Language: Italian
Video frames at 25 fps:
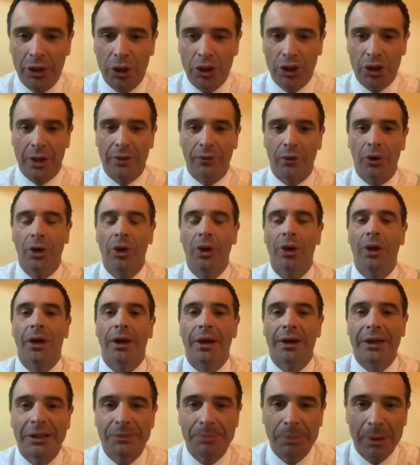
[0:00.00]
Dicevo,
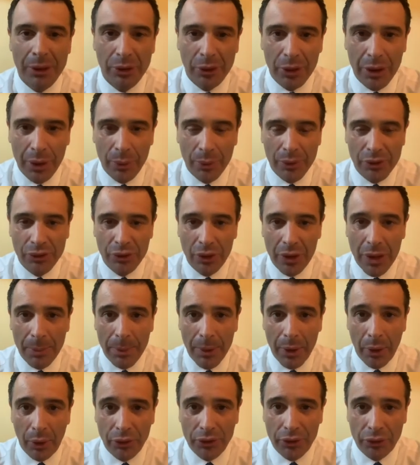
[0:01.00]
rispetto alla questione
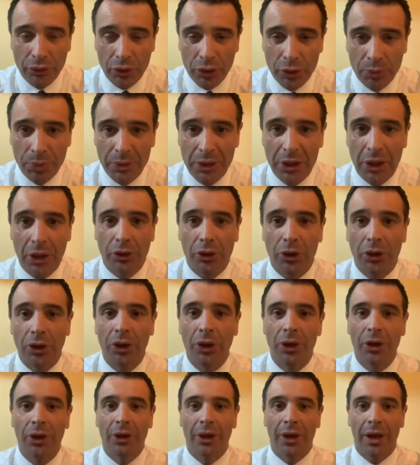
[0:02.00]
Parco Santo
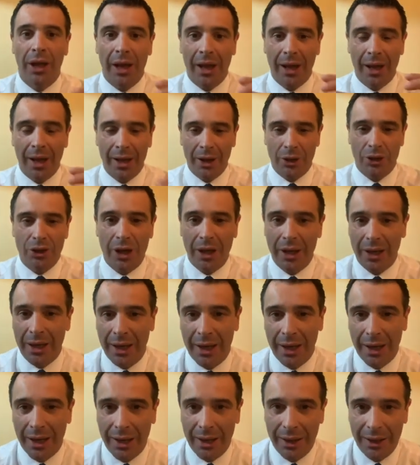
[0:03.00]
Spirito, eh,
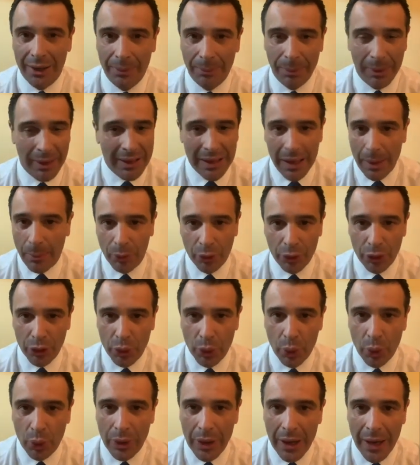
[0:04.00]
c'era, parliamo di
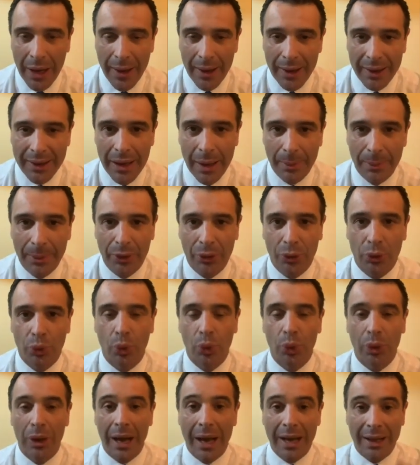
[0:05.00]
una
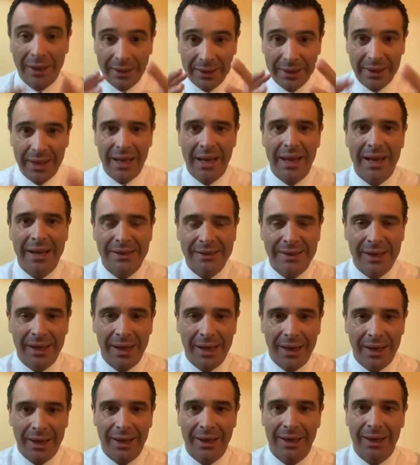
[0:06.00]
riapertura
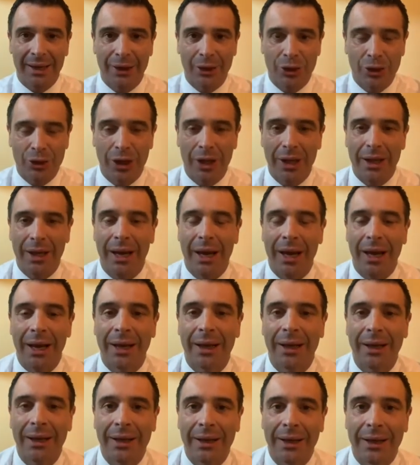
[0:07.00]
attesa,
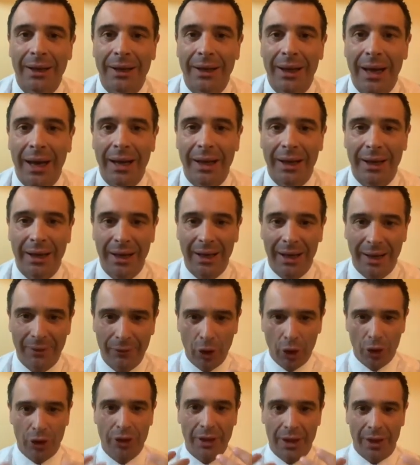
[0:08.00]
c'era eh, anche la
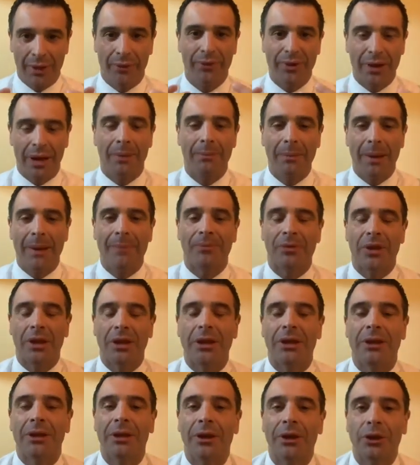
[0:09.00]
voglia finalmente
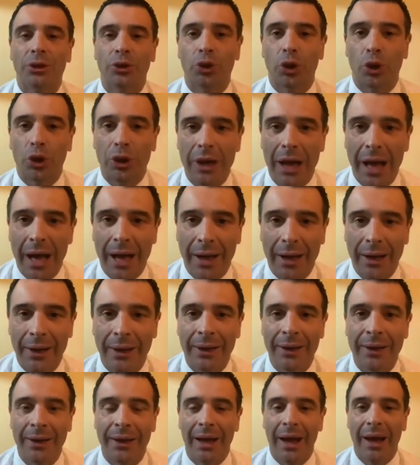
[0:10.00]
di
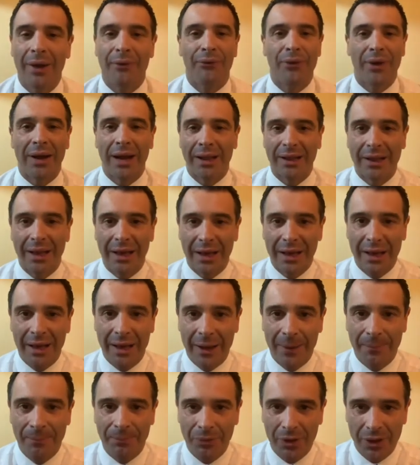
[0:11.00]
tornare a fare
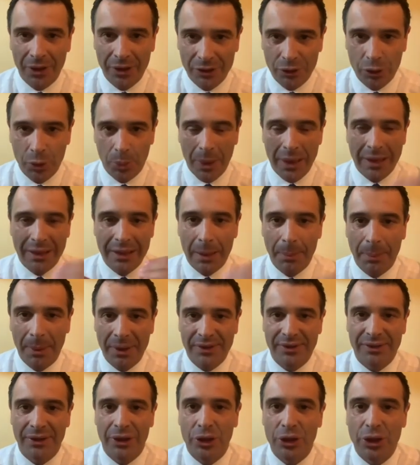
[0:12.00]
delle stupende
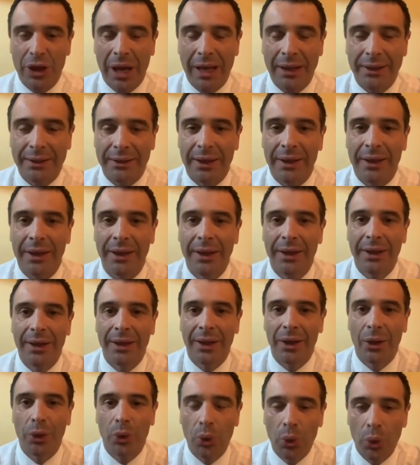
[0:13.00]
passeggiate
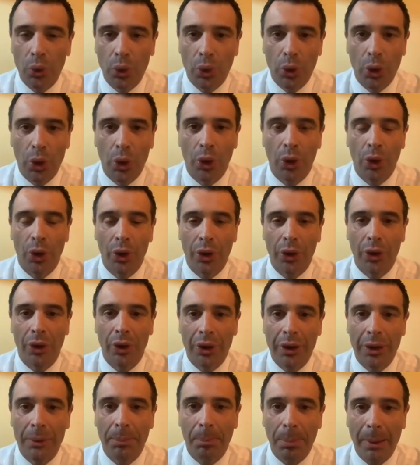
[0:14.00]
eh, lungo
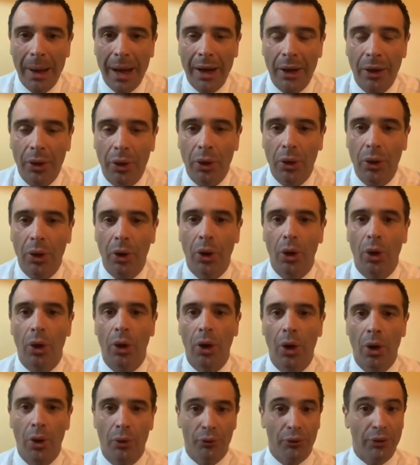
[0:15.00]
eh, il
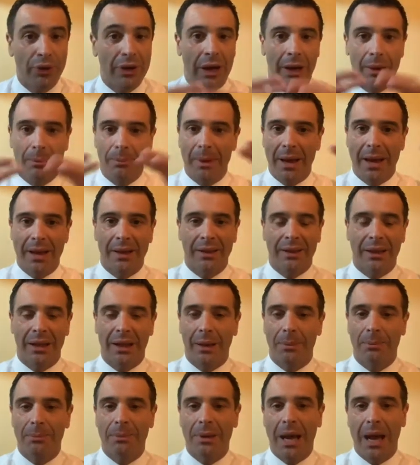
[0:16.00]
parco, finalmente
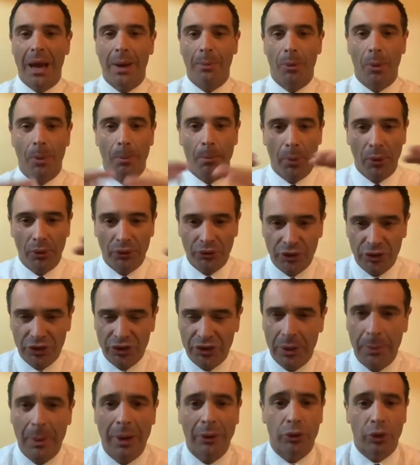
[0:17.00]
l'abbiamo un po'
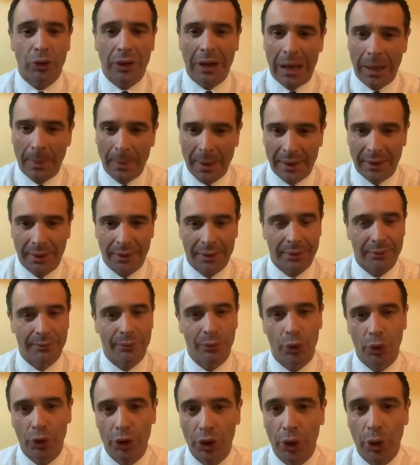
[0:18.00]
sistemato, chiaramente
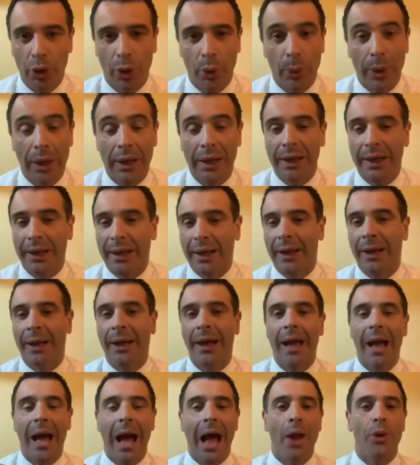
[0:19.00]
lo dico a quelli
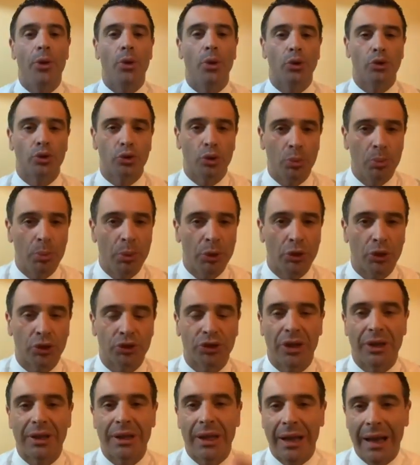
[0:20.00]
che hanno subito
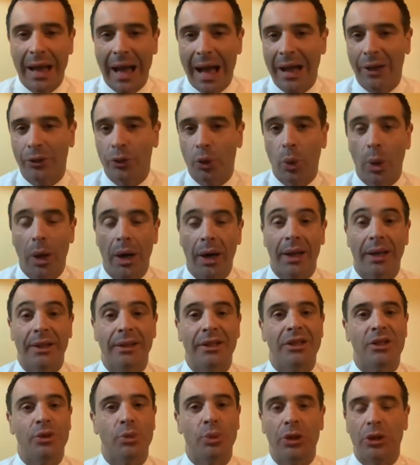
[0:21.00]
segnalato qualche
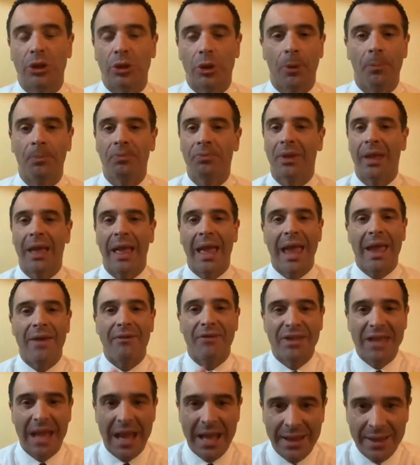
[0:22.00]
disguido, è
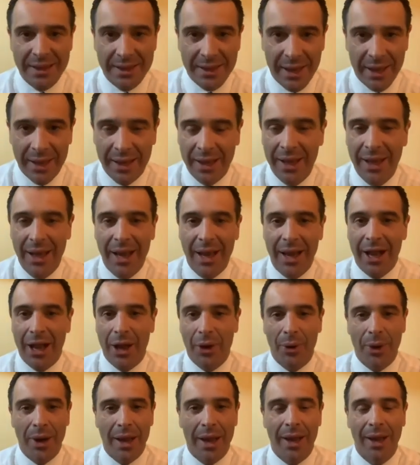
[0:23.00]
evidente
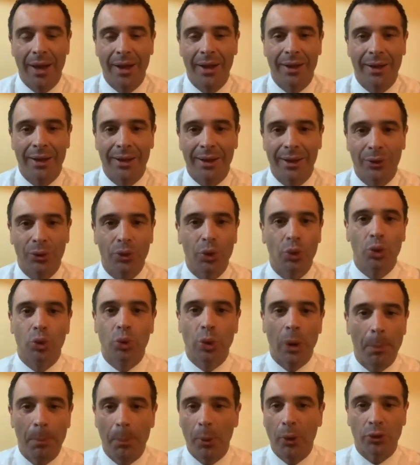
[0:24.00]
che non è eh,
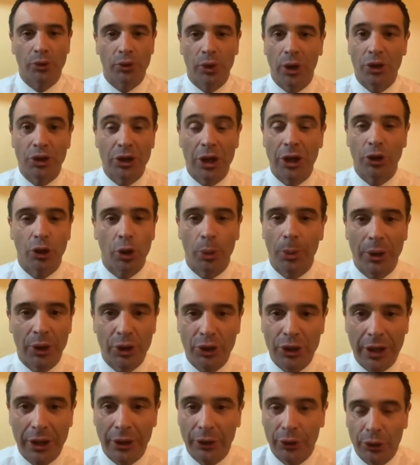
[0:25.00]
tutto a posto al
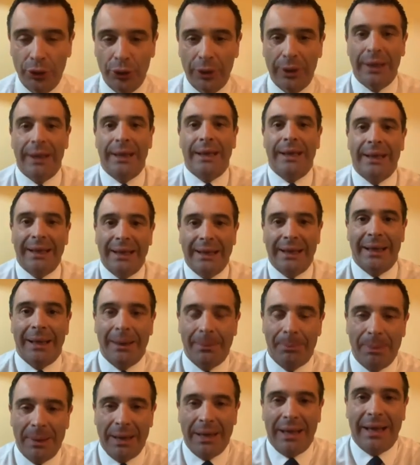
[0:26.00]
100%. E
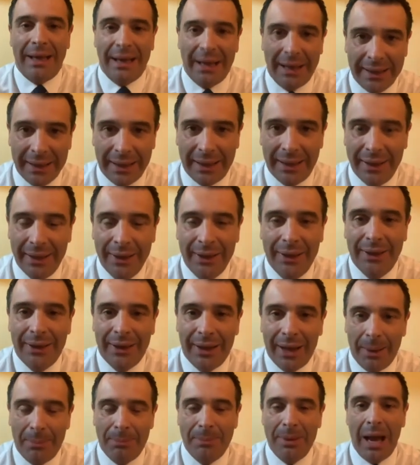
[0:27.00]
eh, per
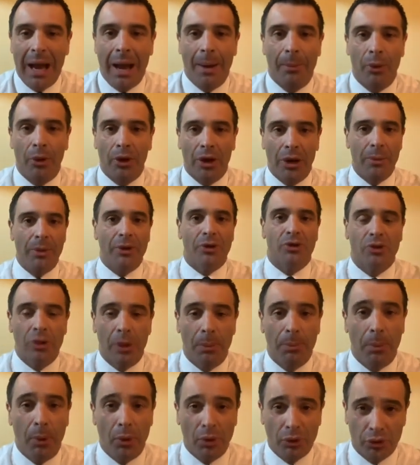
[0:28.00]
carità, abbiamo rimesso
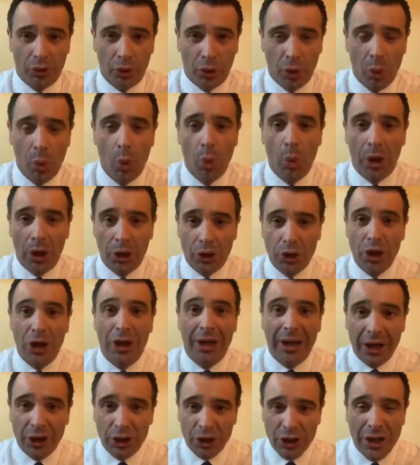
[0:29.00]
a posto comunque
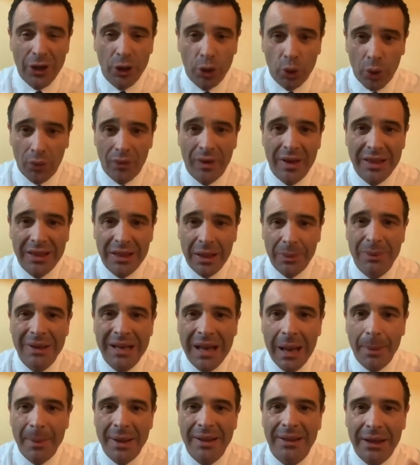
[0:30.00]
circa
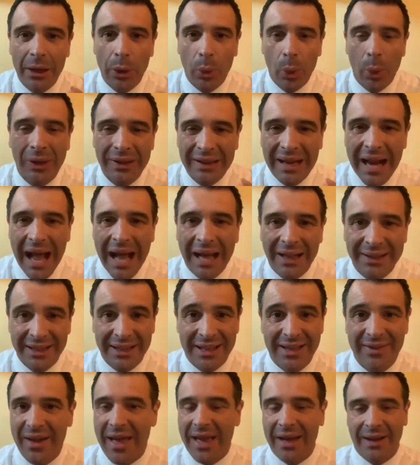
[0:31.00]
120.000 metri quadrati
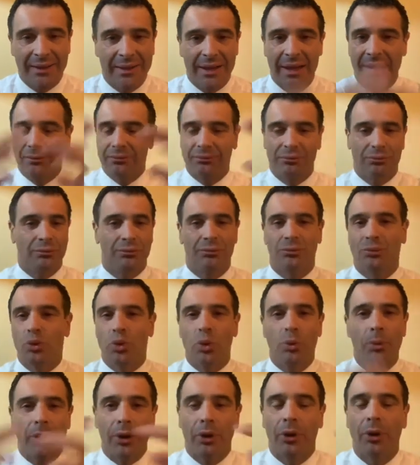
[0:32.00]
di verde, un
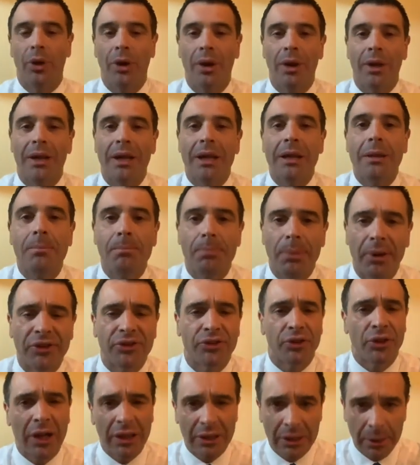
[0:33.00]
numero
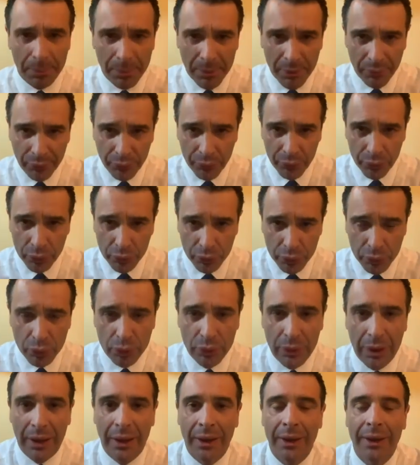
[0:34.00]
impressionante, per
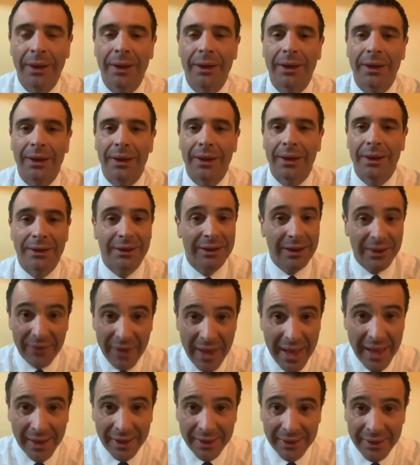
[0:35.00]
fortuna eh, di
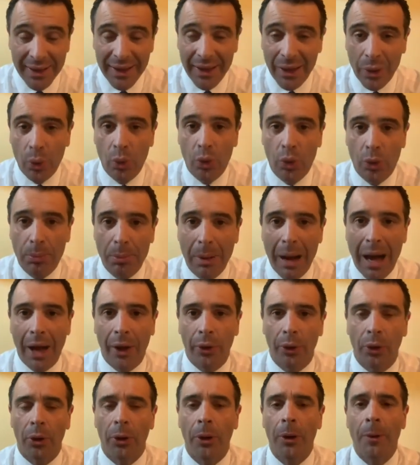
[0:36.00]
verde
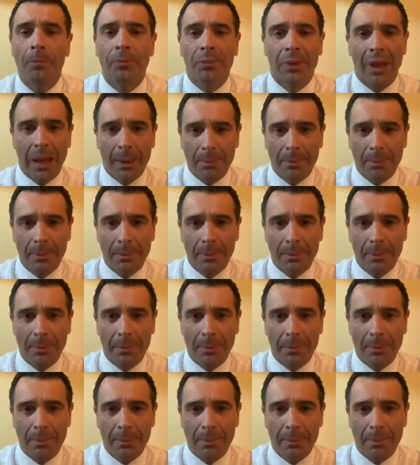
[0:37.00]
urbano.